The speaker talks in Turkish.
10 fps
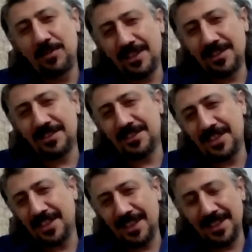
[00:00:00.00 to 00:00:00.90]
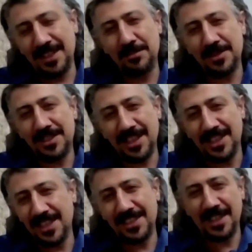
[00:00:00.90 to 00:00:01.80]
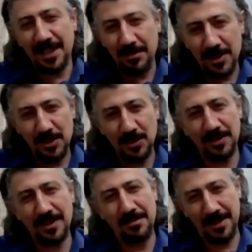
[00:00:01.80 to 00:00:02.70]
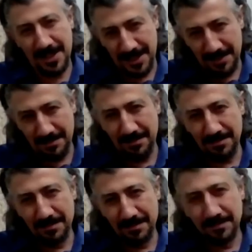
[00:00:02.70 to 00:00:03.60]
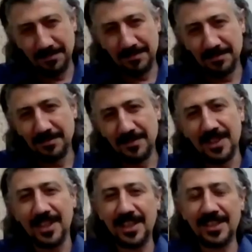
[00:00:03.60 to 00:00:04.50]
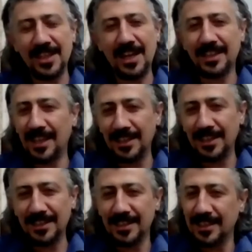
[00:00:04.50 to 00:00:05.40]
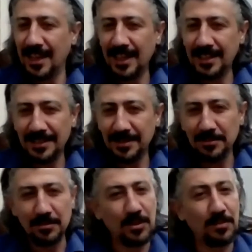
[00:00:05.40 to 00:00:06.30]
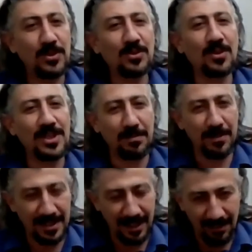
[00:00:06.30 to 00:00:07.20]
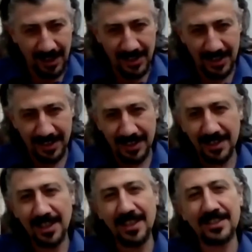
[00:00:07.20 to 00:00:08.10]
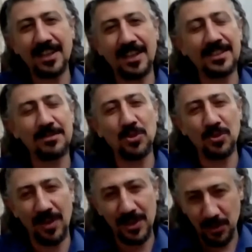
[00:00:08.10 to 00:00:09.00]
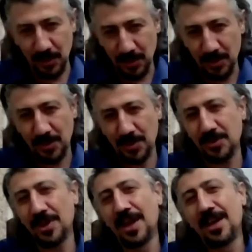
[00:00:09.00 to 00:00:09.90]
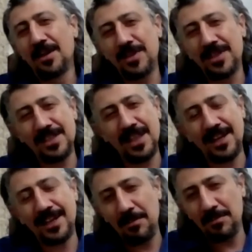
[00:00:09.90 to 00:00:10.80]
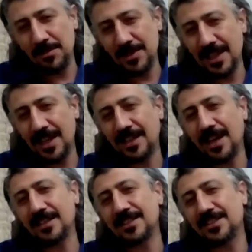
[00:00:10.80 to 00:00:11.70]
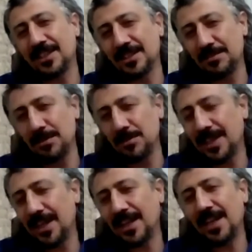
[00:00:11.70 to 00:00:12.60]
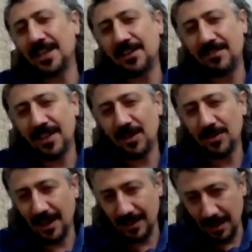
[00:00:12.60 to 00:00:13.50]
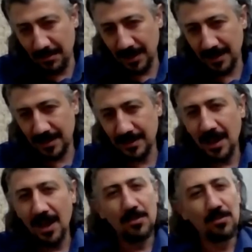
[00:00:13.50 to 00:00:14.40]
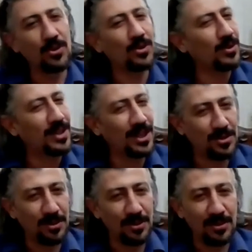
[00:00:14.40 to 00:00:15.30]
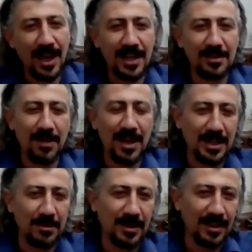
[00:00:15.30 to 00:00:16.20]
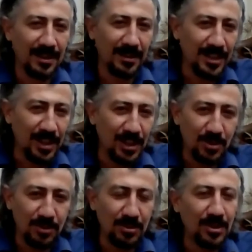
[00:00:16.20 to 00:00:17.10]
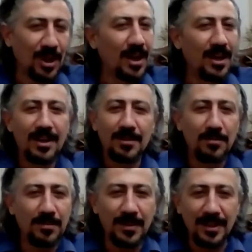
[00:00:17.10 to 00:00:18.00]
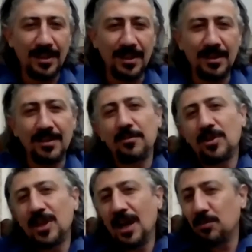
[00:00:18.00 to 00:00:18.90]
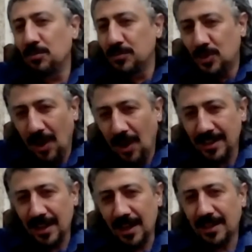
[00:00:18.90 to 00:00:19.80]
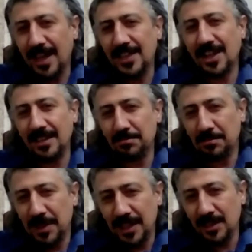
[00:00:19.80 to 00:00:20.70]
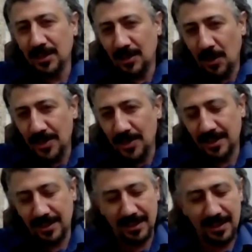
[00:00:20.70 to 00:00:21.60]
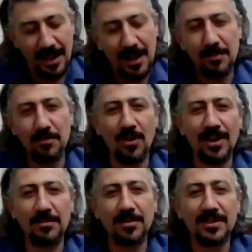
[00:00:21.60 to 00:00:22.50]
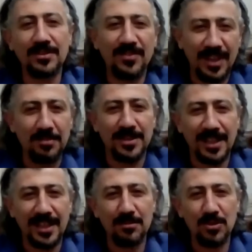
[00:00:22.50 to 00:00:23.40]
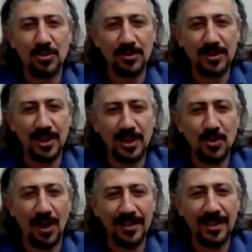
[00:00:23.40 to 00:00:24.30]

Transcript: Biz şirketlerimizde kriz kelimesini kullanmayız. Krizler gelir gider. Bu psikolojik bir savaştır. İnsanların motivasyonunu düşürür. Bizler yapmamız gereken, çalışmamız gereken hedeflere odaklanmalıyız. Bugün o kriz olur, yarın başka bir kriz olur. Ee, şu anda geçen bir yıl öncesinde böyle bir film seyretmiş olsaydık şu